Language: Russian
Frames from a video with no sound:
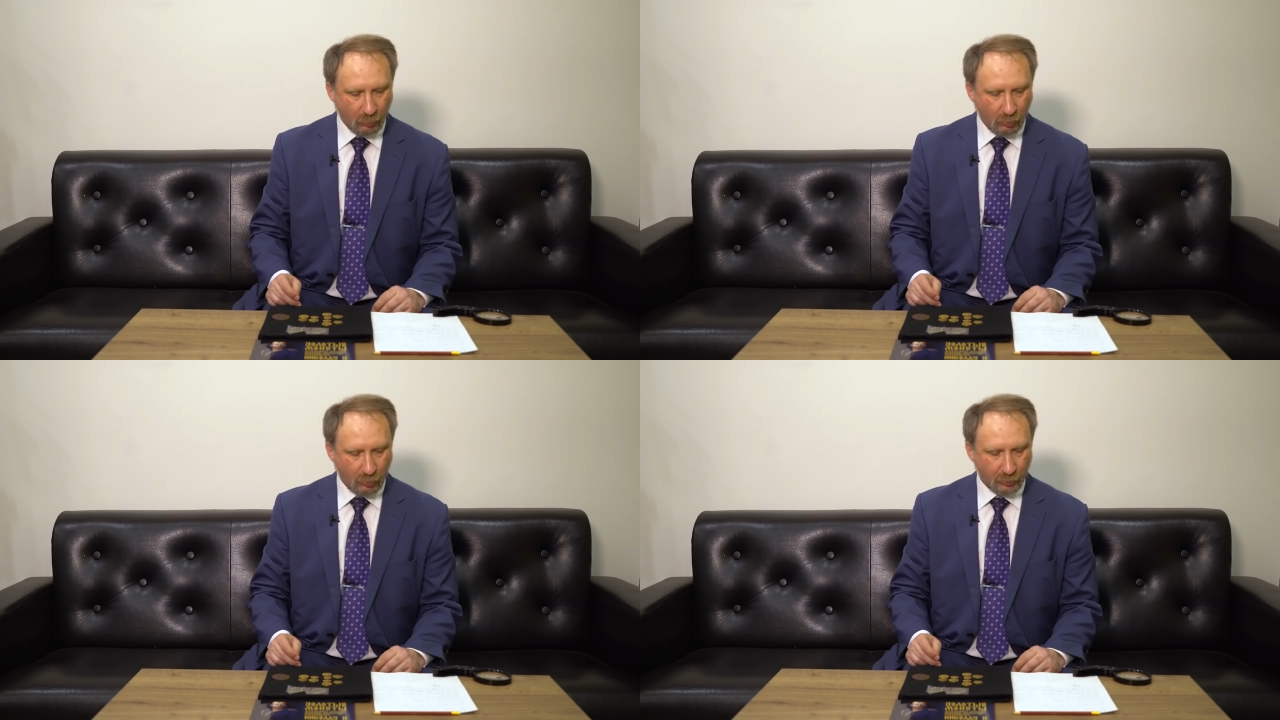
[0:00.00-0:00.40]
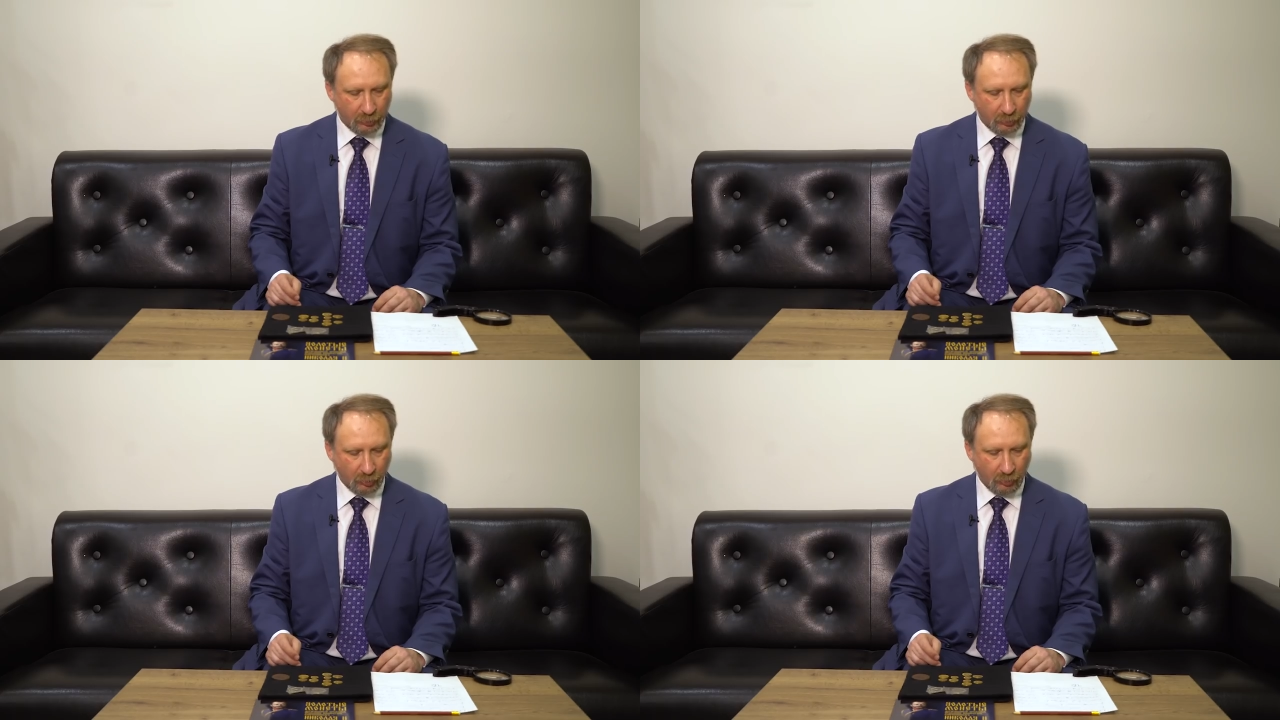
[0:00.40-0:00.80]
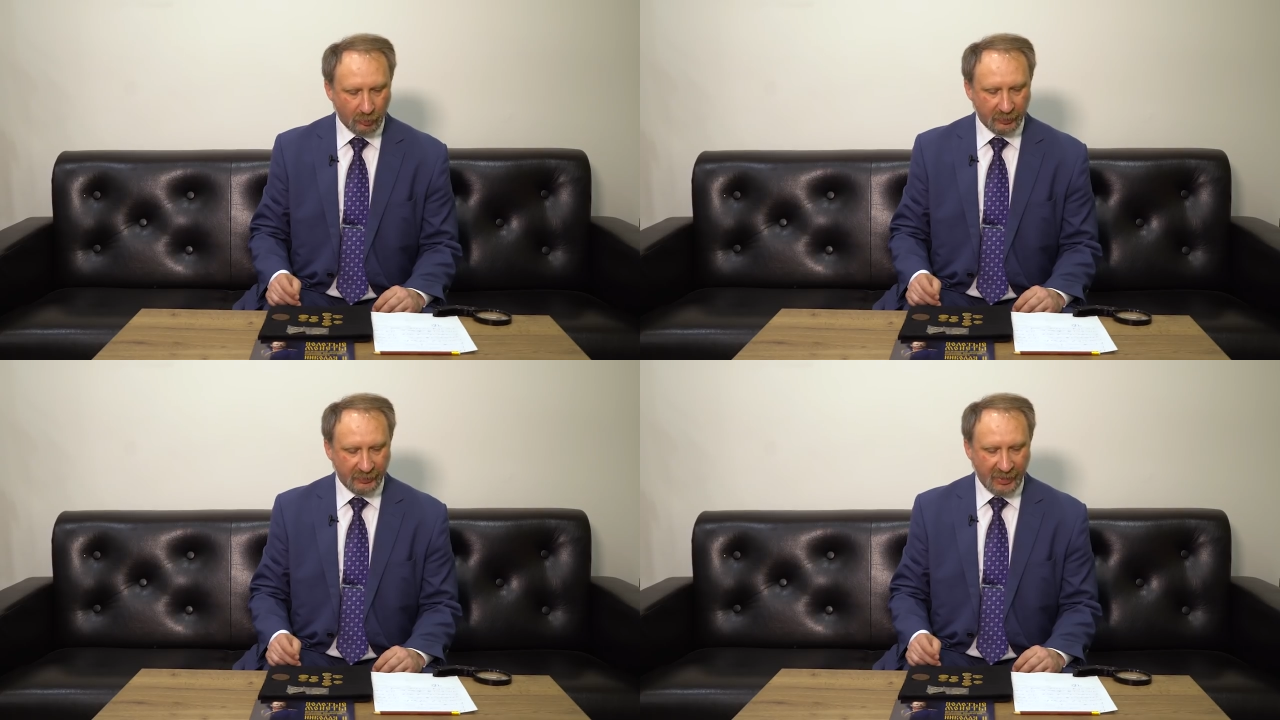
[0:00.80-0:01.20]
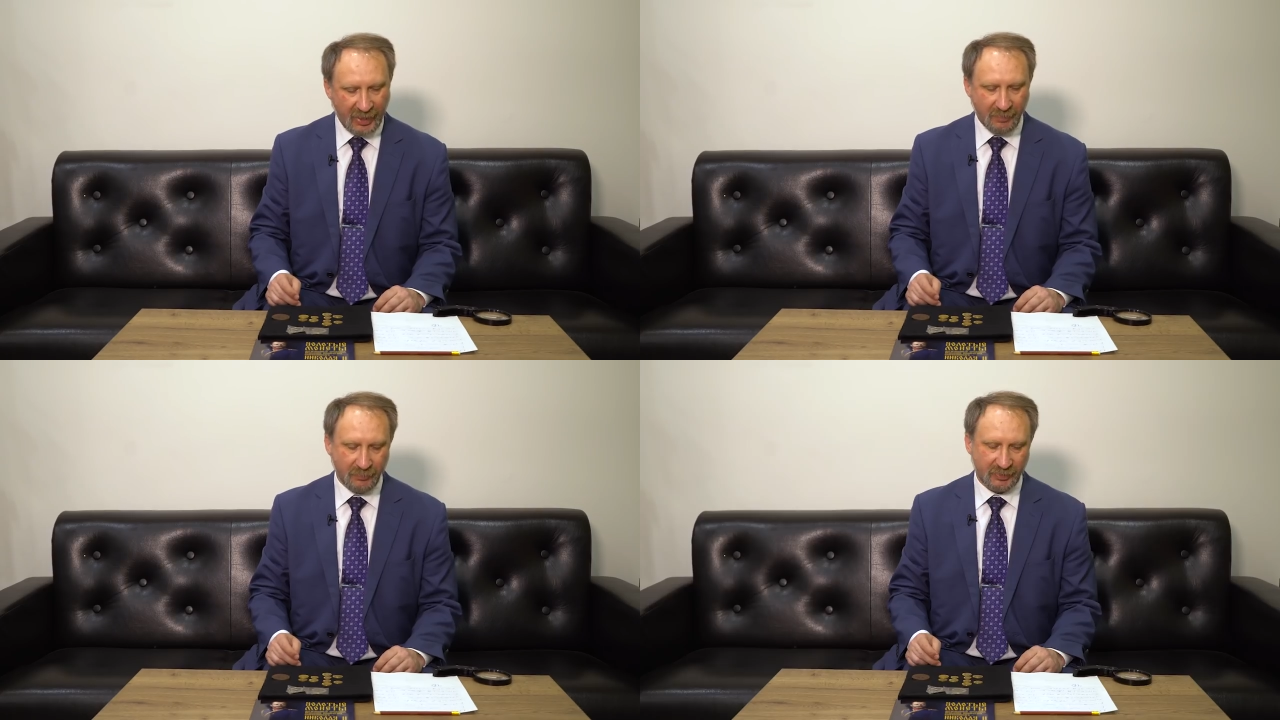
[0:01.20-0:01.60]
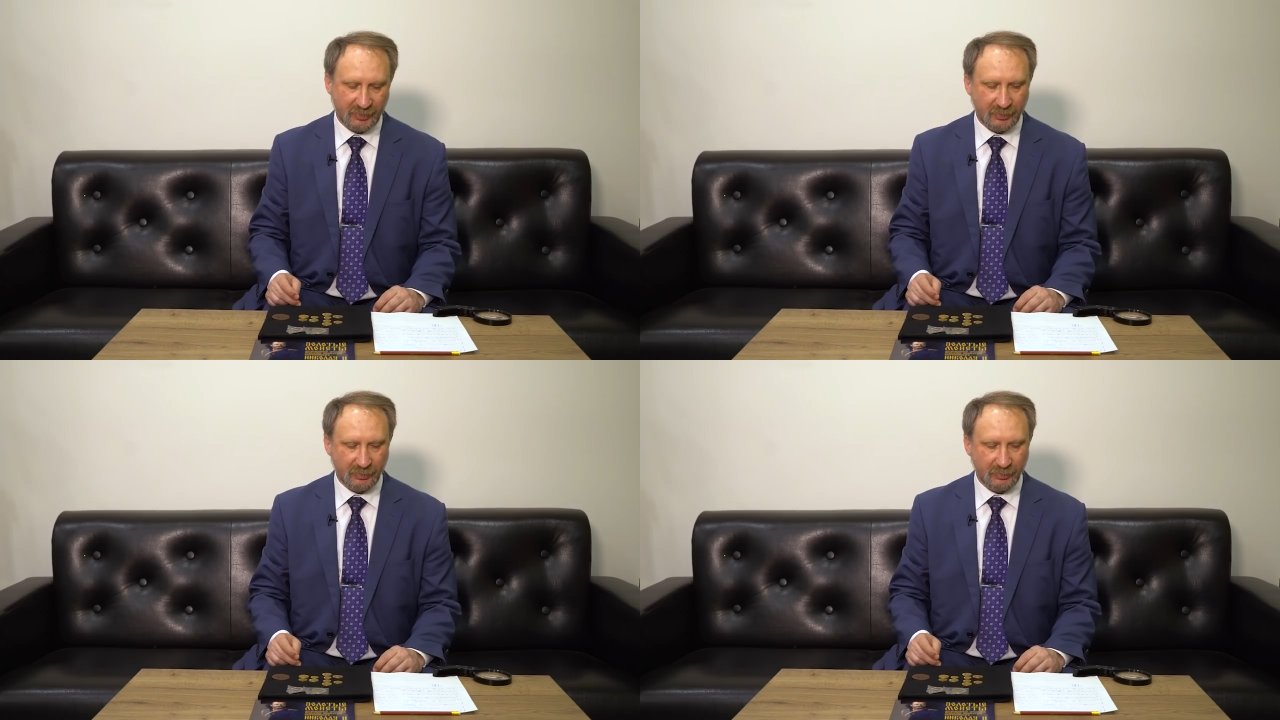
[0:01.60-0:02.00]
Portor
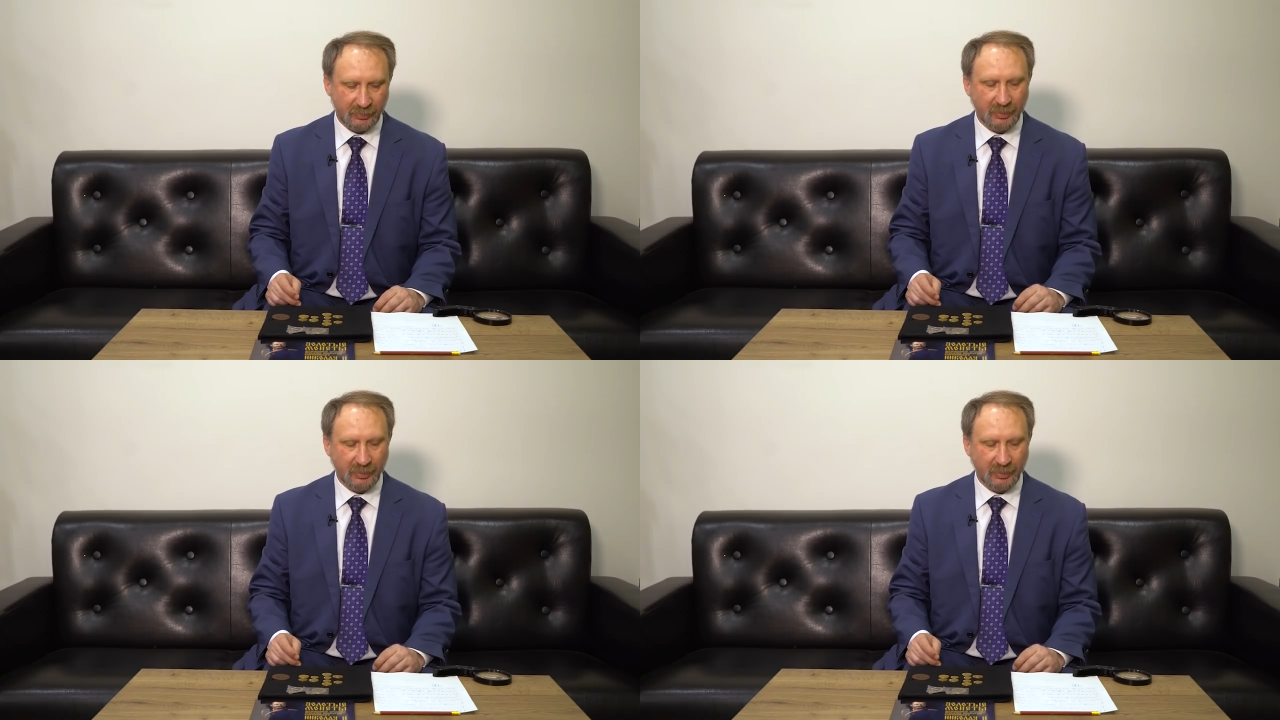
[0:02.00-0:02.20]
Games.